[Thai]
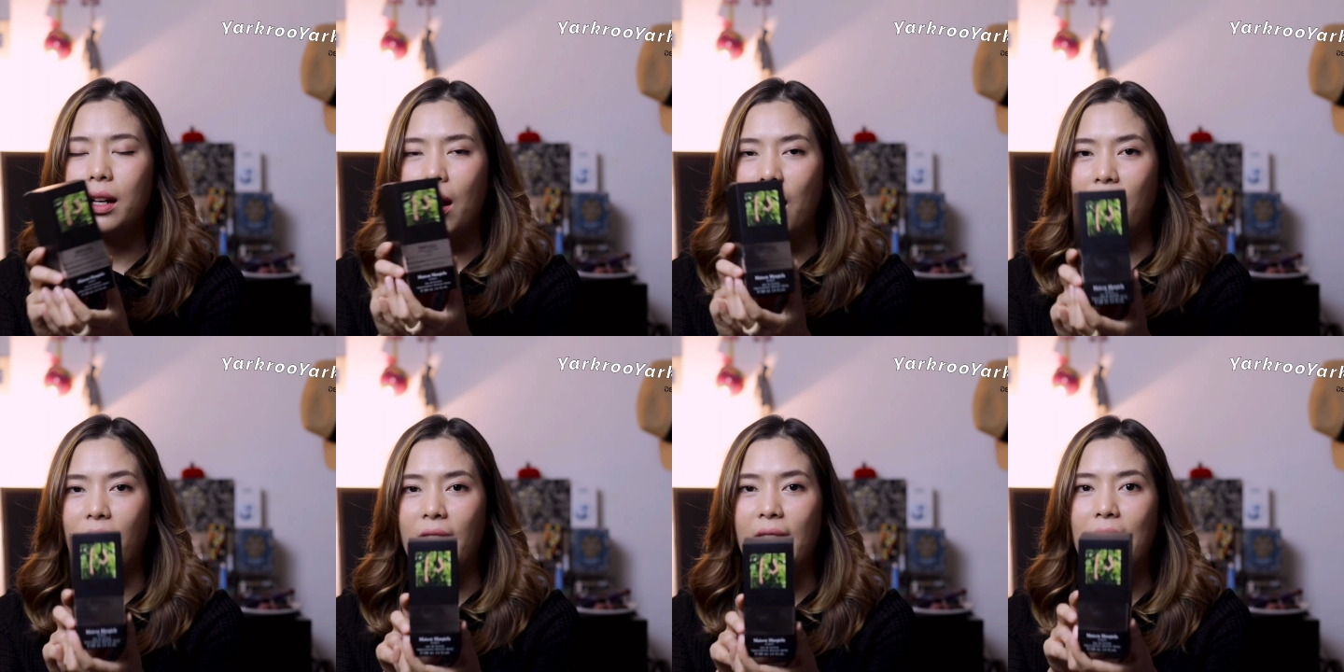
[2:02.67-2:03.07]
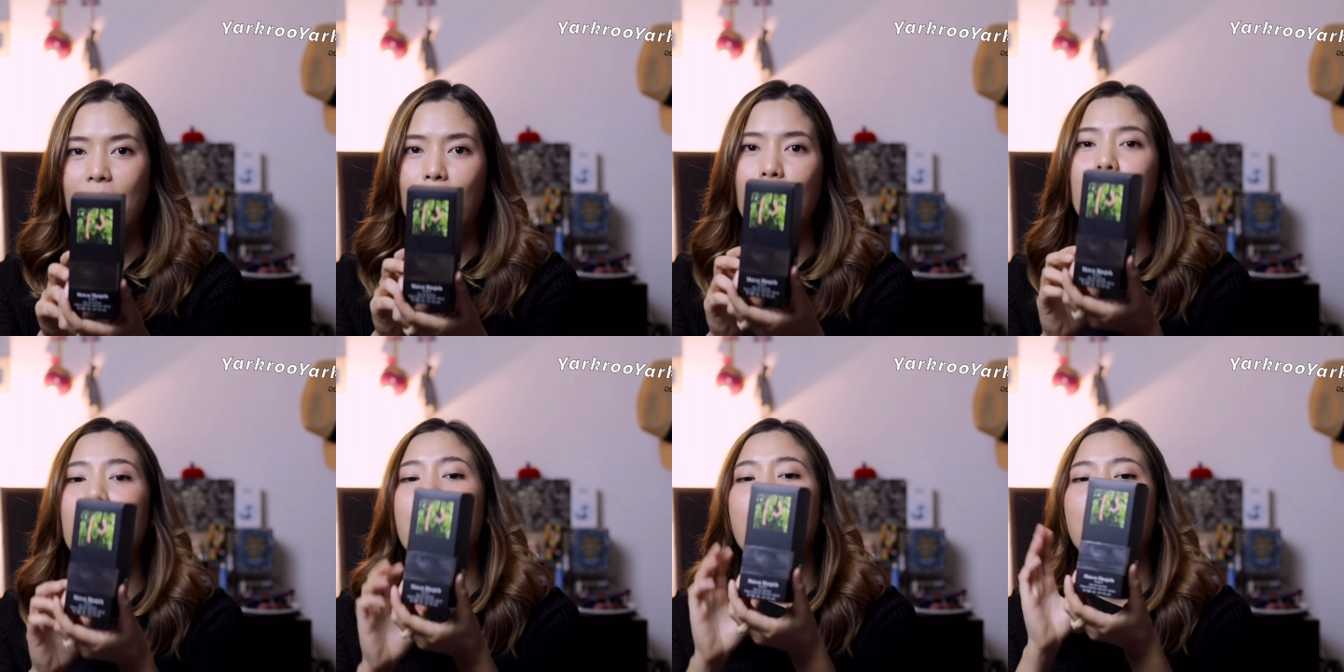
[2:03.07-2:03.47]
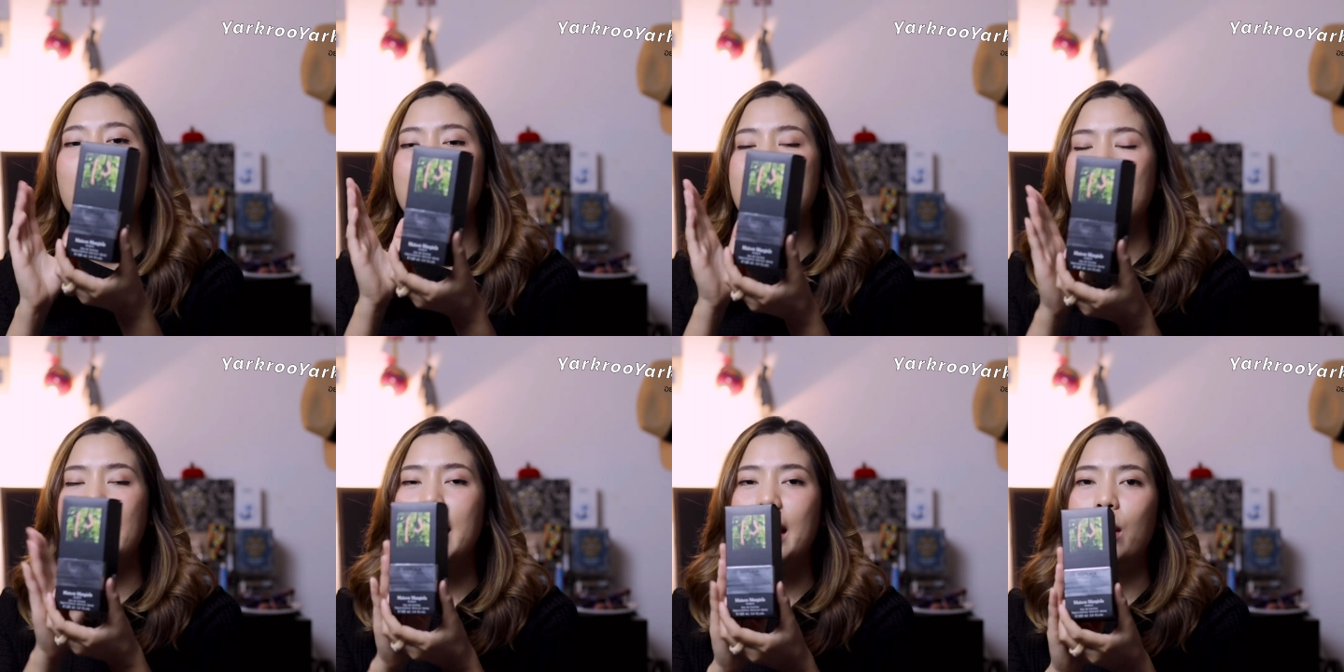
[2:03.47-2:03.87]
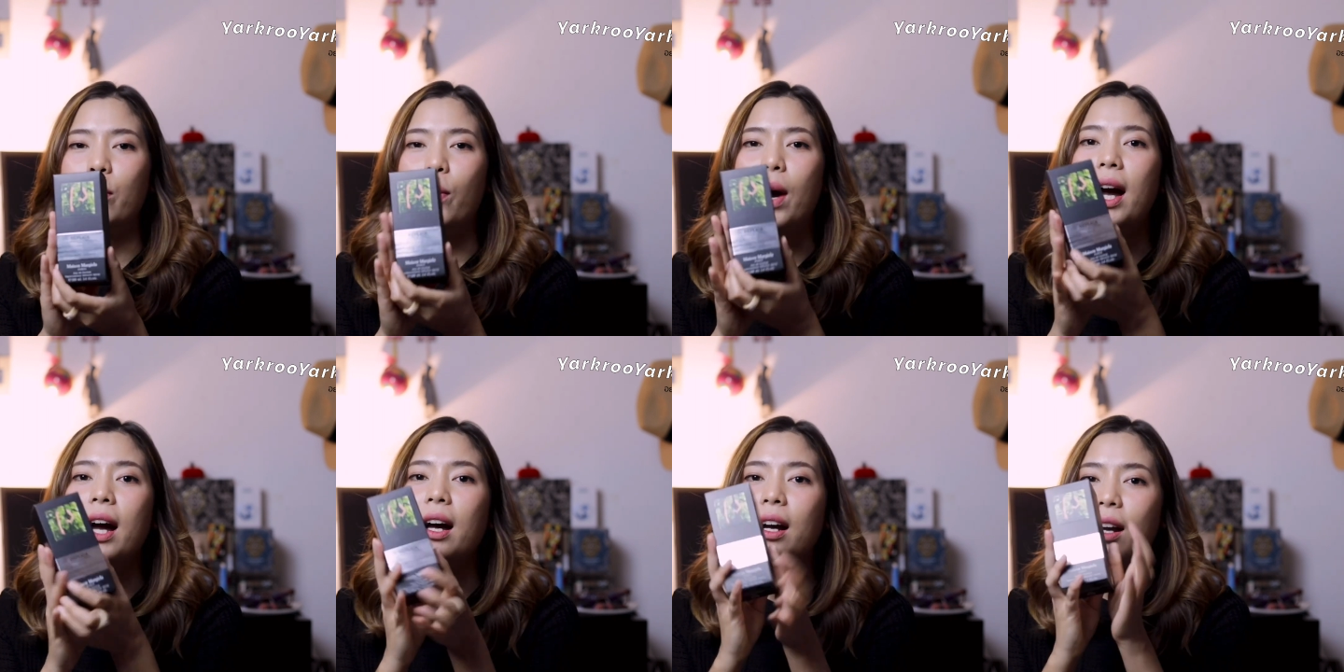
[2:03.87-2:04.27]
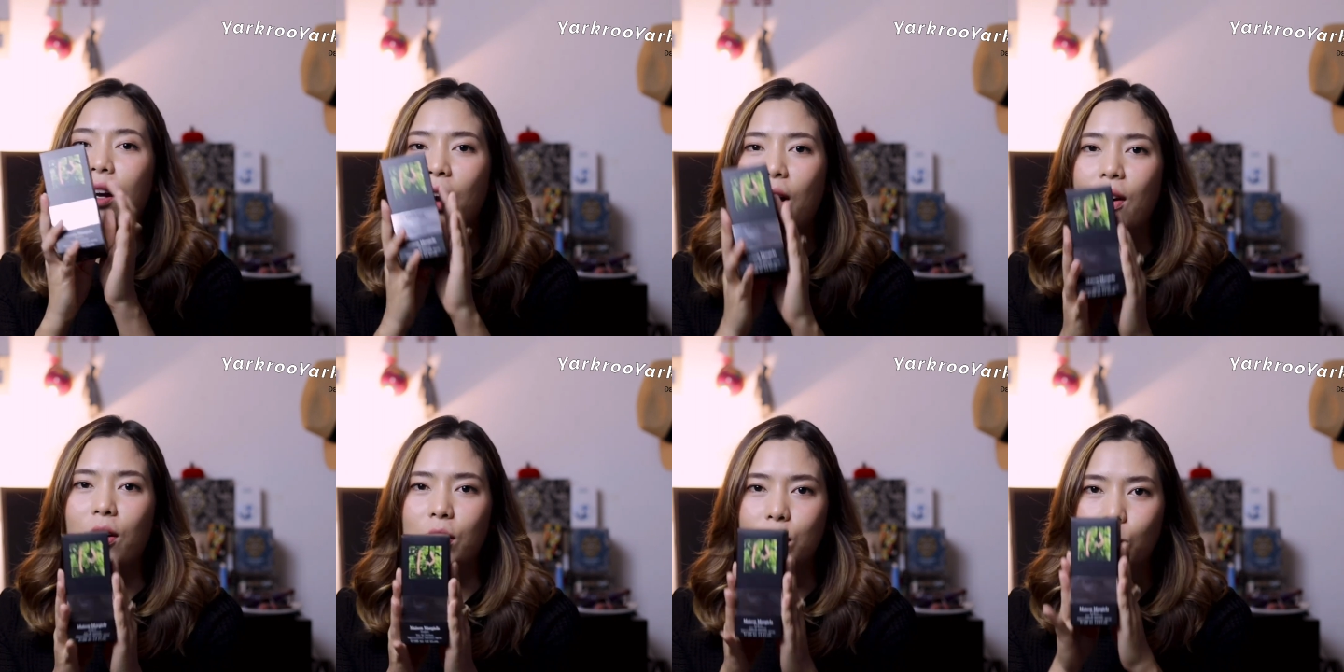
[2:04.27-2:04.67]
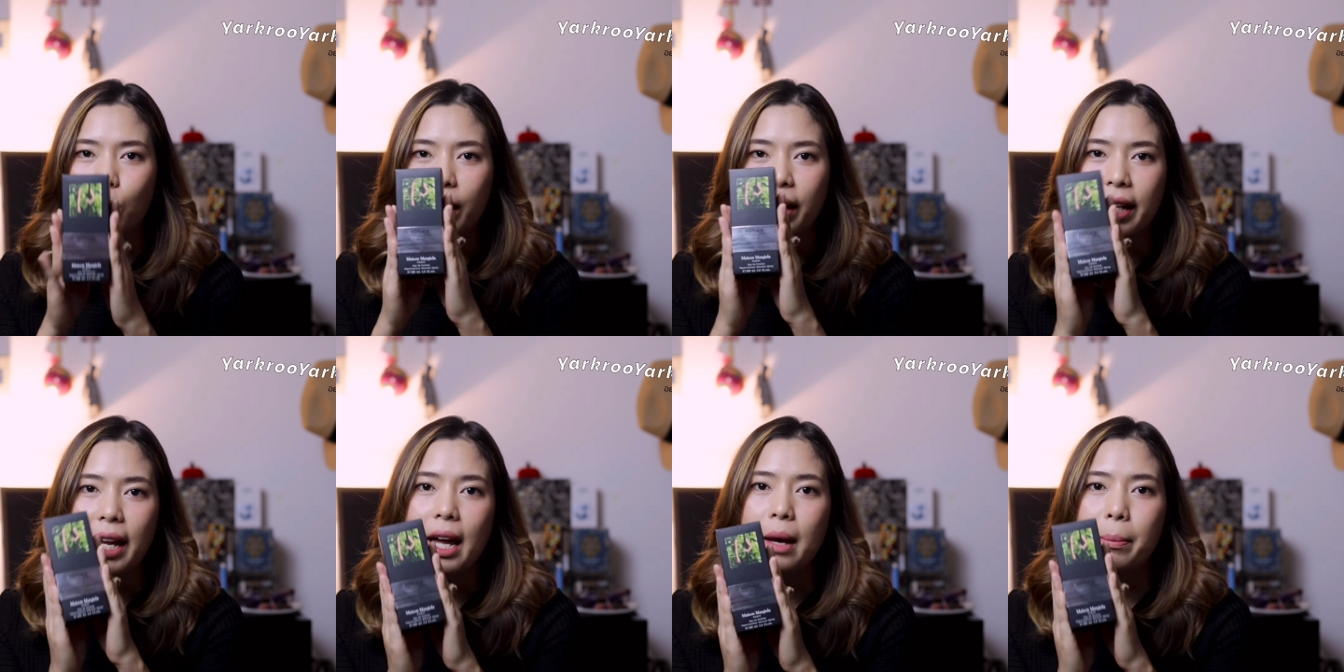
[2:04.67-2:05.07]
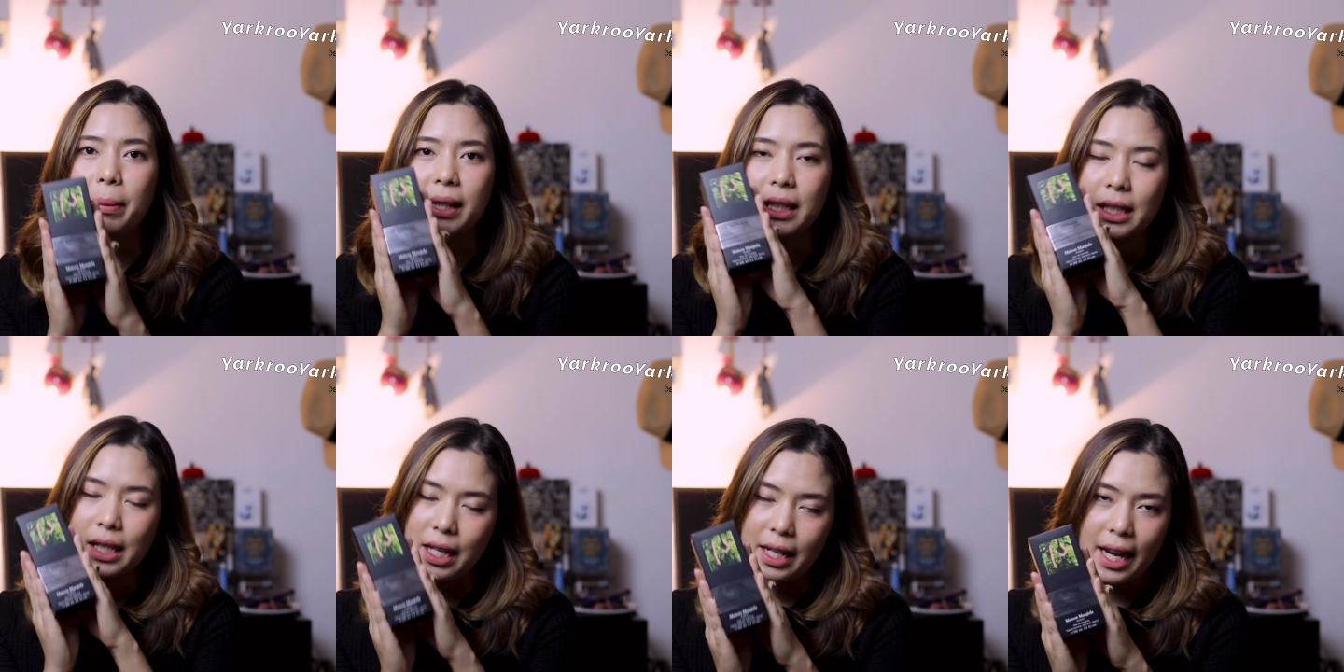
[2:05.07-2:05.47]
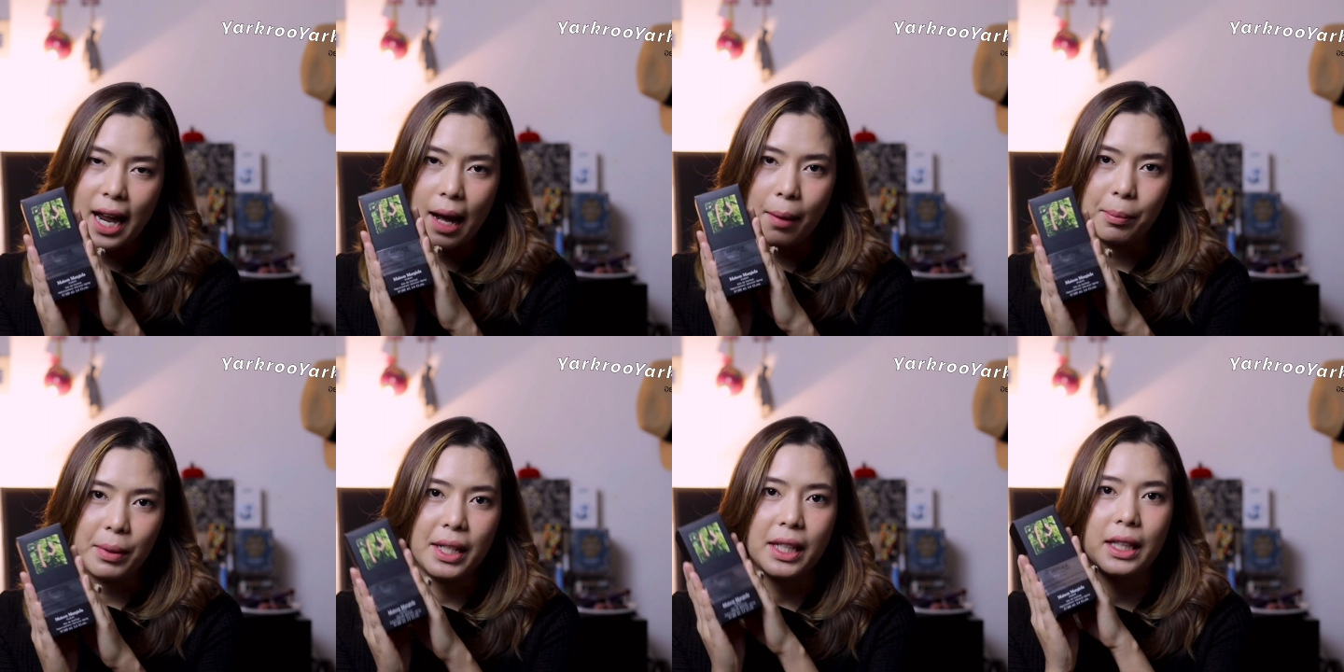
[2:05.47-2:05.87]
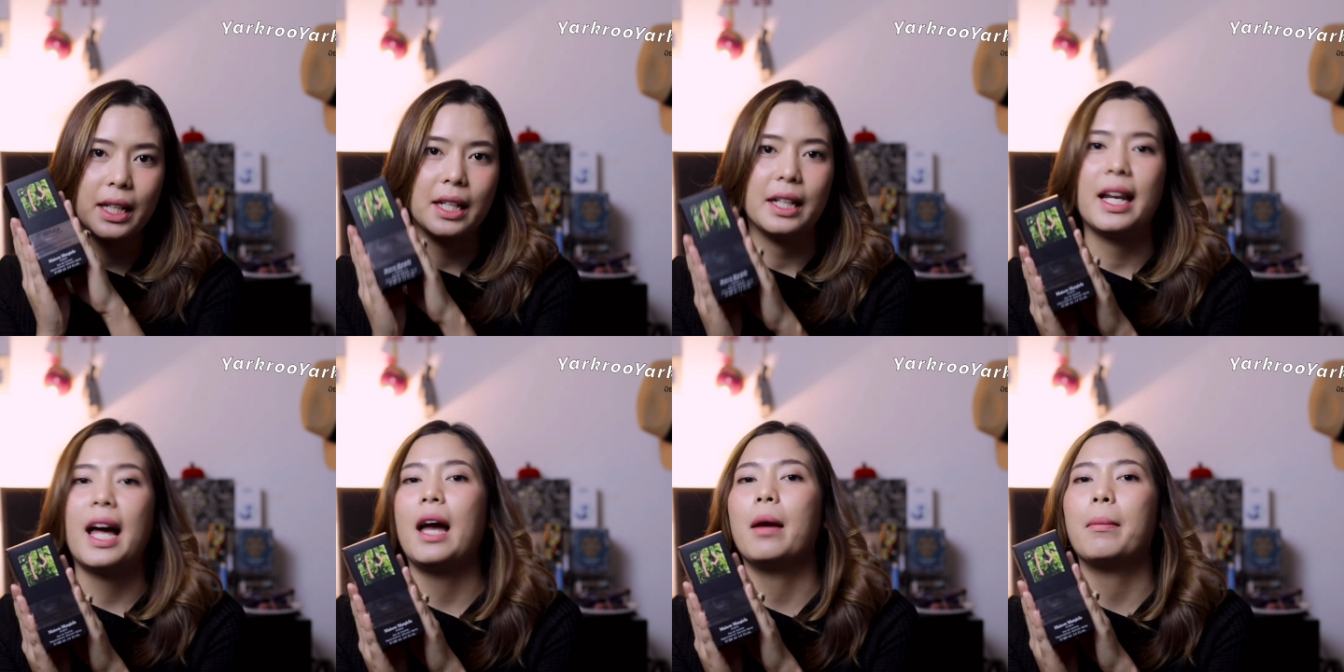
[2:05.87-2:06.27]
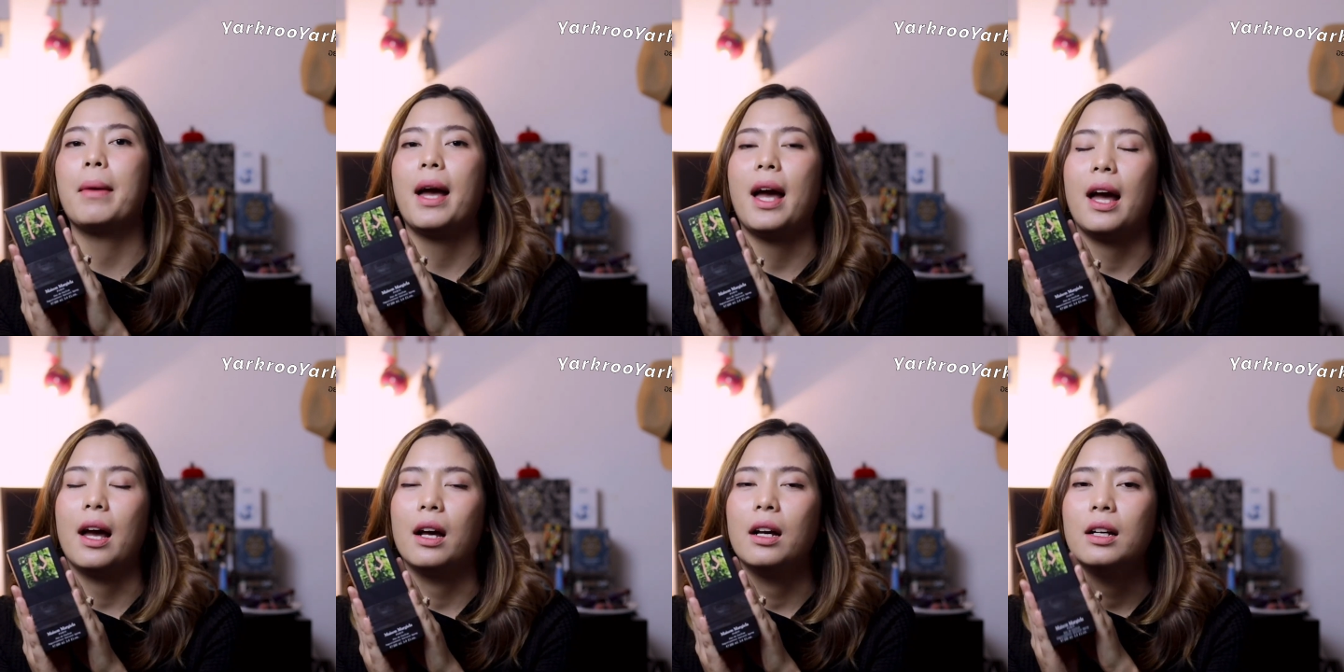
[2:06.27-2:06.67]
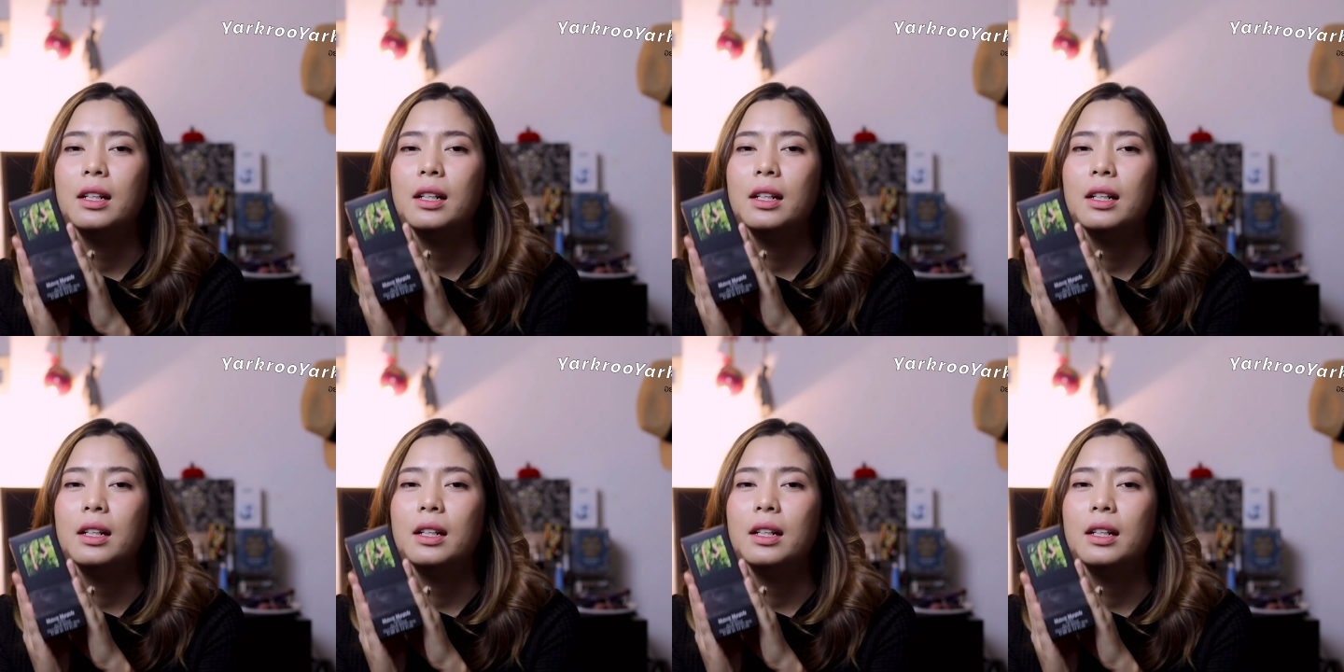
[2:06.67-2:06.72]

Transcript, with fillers: กล่องเขาจะเห็นว่ากล่องตัวเนี้ยเป็นสีดำที่ติ๊กได้มา